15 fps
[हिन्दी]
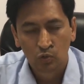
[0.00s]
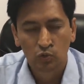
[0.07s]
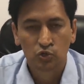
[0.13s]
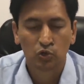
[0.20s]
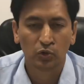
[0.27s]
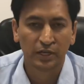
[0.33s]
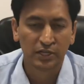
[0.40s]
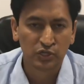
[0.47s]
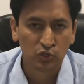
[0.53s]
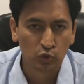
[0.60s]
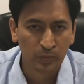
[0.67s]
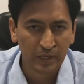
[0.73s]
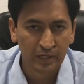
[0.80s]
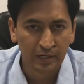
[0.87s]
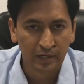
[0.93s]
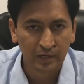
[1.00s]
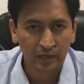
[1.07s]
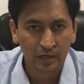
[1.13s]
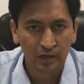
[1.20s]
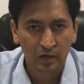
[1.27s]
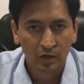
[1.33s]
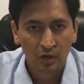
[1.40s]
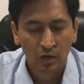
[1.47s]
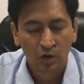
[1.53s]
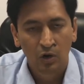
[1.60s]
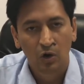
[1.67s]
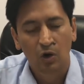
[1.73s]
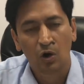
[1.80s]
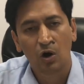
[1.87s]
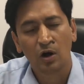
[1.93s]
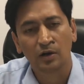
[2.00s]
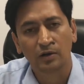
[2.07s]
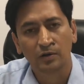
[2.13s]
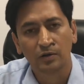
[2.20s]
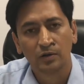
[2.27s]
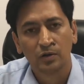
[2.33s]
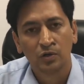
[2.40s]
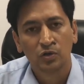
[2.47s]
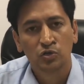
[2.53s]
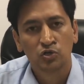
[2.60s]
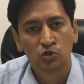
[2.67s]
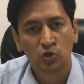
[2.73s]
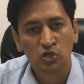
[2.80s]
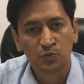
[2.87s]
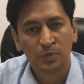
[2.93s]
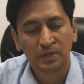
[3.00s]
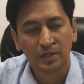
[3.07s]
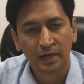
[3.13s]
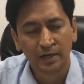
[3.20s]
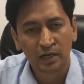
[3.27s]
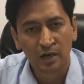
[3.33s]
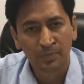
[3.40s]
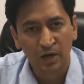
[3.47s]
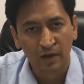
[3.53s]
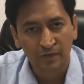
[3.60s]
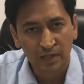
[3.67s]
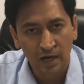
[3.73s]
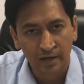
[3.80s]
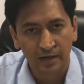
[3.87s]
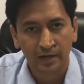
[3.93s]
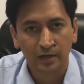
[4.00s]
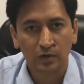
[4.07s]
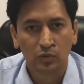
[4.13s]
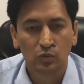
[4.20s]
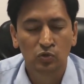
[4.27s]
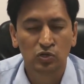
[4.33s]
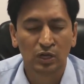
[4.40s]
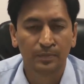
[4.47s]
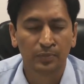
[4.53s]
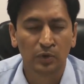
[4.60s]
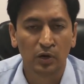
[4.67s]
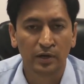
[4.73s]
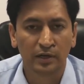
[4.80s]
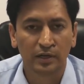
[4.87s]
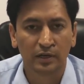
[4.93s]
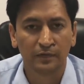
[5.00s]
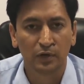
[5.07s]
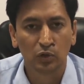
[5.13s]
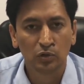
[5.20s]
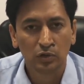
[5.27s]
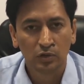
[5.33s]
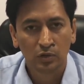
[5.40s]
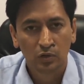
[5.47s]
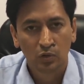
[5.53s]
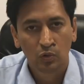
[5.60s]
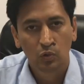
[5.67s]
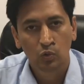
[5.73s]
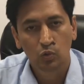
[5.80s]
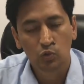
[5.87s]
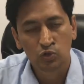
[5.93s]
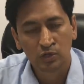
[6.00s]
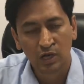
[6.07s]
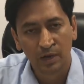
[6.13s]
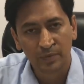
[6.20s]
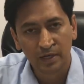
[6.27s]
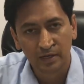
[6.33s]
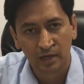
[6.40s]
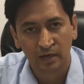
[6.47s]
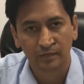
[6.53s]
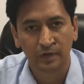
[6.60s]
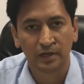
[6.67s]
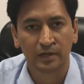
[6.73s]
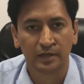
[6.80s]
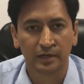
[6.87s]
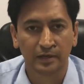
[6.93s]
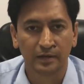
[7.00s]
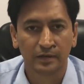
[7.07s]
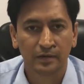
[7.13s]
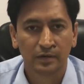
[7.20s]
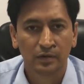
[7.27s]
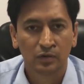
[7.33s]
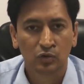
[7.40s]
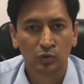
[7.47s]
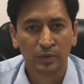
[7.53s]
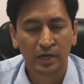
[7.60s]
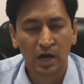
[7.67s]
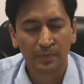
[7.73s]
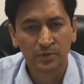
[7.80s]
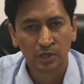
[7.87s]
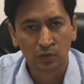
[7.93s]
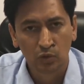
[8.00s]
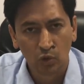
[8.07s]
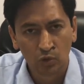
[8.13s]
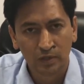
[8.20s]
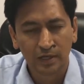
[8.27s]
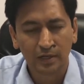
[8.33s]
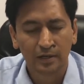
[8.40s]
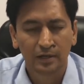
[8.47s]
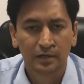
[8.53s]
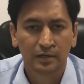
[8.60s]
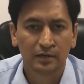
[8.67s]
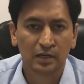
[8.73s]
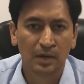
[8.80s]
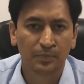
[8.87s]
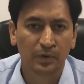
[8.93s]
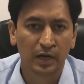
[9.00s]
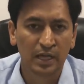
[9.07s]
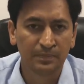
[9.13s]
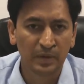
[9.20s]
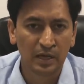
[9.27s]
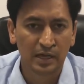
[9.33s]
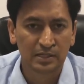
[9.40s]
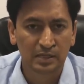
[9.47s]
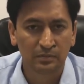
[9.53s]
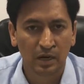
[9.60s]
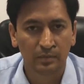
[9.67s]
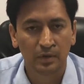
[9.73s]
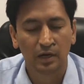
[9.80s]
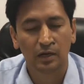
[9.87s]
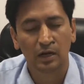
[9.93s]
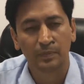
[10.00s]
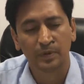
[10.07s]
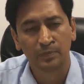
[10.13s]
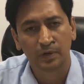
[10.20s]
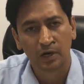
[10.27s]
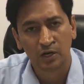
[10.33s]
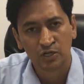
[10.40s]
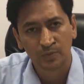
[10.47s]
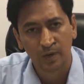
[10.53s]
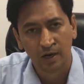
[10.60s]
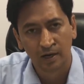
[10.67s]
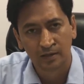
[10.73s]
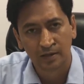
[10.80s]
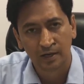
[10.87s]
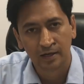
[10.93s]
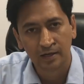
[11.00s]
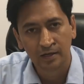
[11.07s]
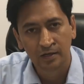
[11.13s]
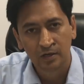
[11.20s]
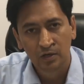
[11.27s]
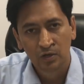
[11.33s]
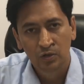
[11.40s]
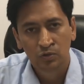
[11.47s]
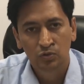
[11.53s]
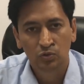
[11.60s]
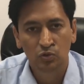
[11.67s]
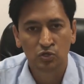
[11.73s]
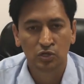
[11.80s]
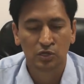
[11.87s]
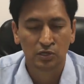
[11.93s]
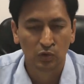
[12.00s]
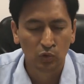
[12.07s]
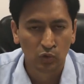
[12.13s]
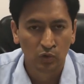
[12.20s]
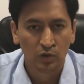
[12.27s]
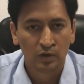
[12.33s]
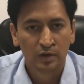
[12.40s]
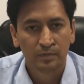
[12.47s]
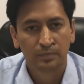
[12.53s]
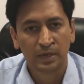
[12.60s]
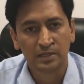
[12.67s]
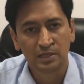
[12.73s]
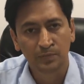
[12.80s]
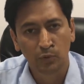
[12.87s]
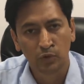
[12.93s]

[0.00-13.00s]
उसको रेस्क्यू भी करेगी और जो इसमें दंड का प्राविधान है उस एम्प्लॉयर के विरुद्ध उसका भी क्रियान्वयन करेगी तो मेरा आपसे अनुरोध है कि आप कहीं भी ऐसा मामला अगर आपके प्रकाश में आता है तो इसका ज़रूर पेंसिल